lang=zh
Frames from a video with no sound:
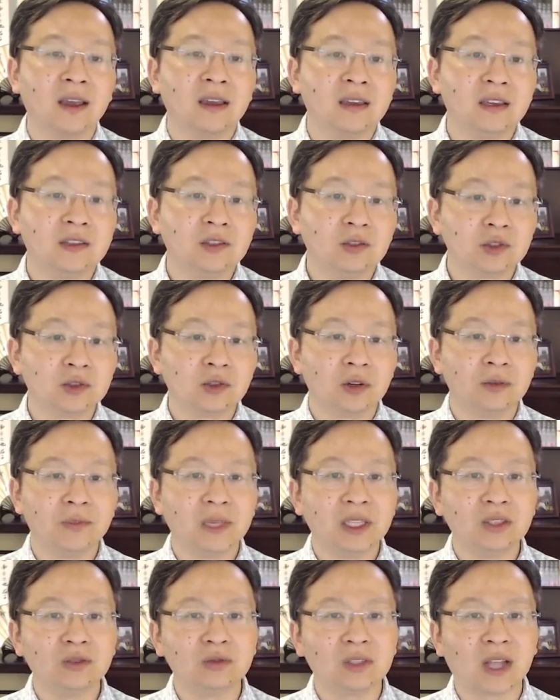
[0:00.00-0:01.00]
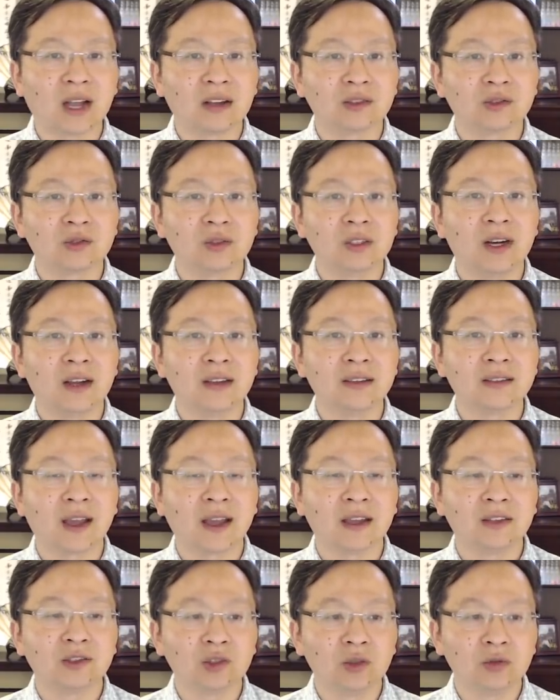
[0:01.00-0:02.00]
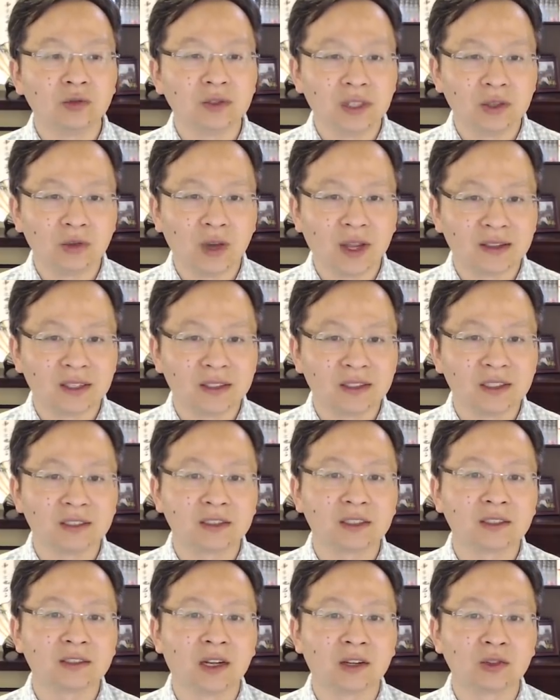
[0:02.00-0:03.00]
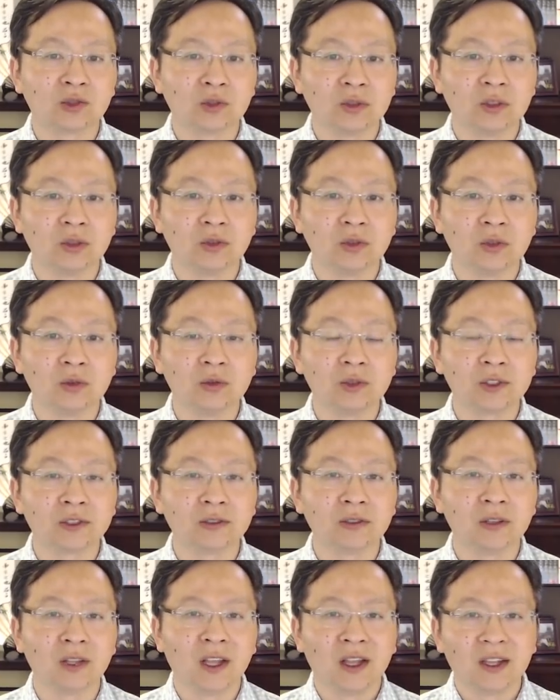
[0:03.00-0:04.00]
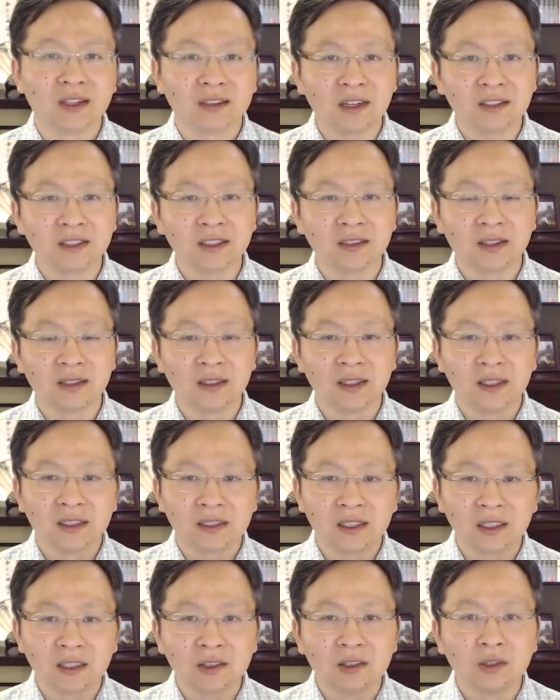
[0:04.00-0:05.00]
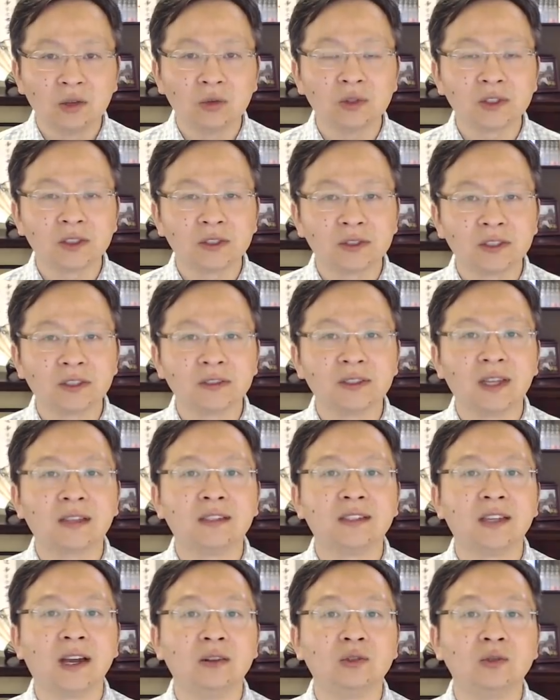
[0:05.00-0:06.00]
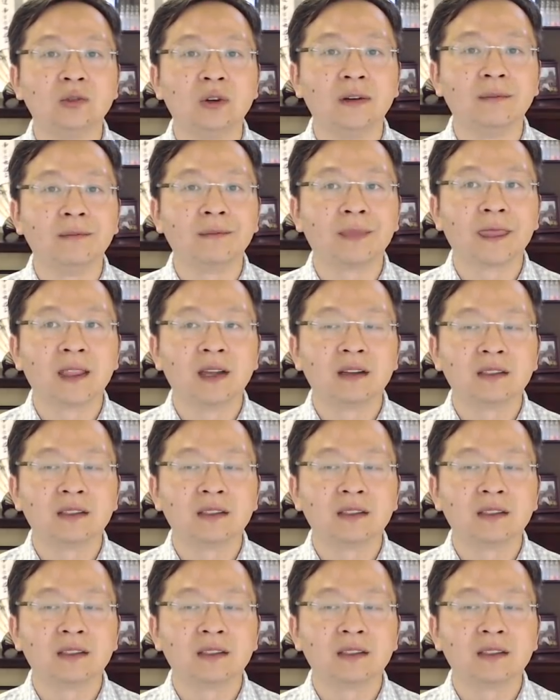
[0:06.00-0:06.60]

也就是说，民主党虽然在众议院的竞争当中有优势，但是呢，这个优势正在减弱，